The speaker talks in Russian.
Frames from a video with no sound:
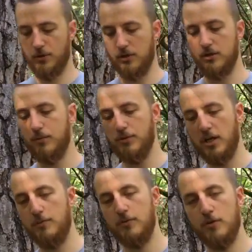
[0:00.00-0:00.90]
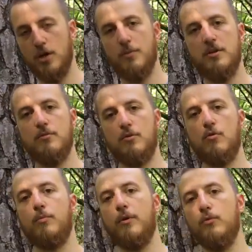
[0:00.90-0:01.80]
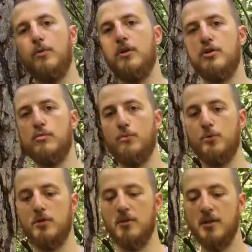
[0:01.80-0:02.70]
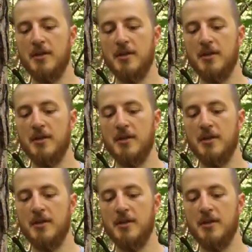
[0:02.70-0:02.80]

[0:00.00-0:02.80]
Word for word: прикладными какими-то вещами, они скоро пойдут по нашему пути